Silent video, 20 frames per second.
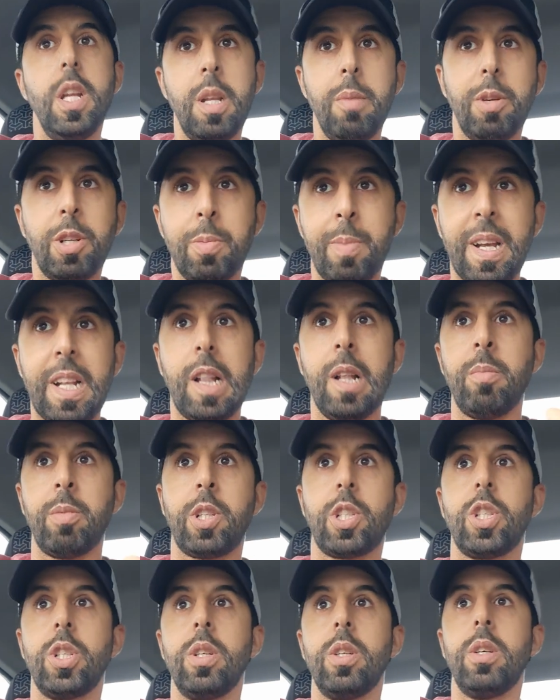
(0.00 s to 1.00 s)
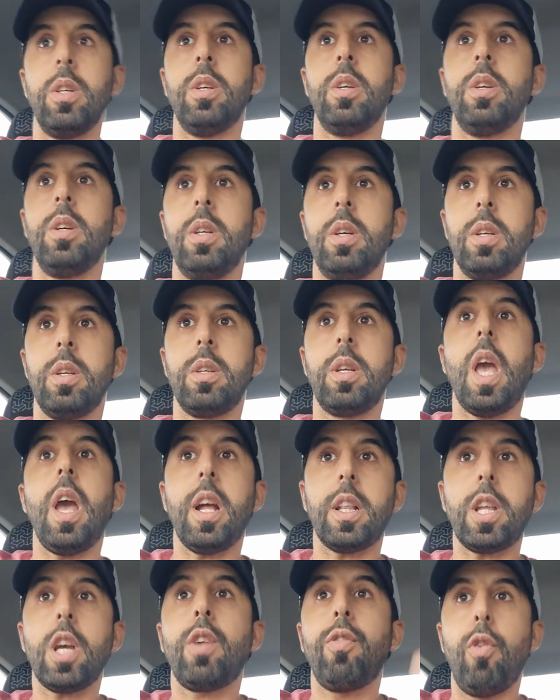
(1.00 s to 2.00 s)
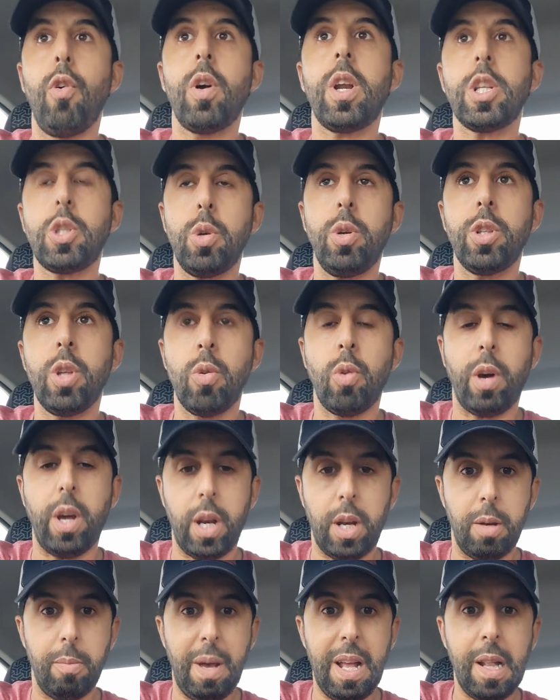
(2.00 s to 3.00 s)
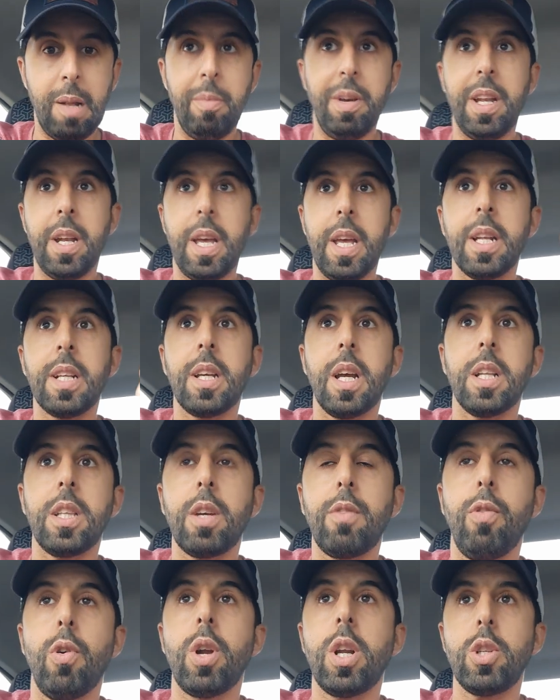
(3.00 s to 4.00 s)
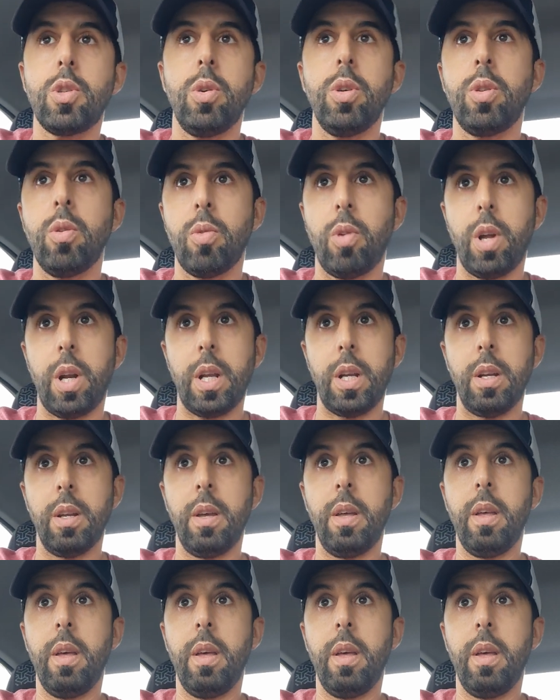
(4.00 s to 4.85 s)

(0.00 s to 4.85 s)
يعني باش ما يظلمكش كيعطيك فرص وحدين اخرين بهذا المعنى يعني كيعطيك فرص وحدين اخرين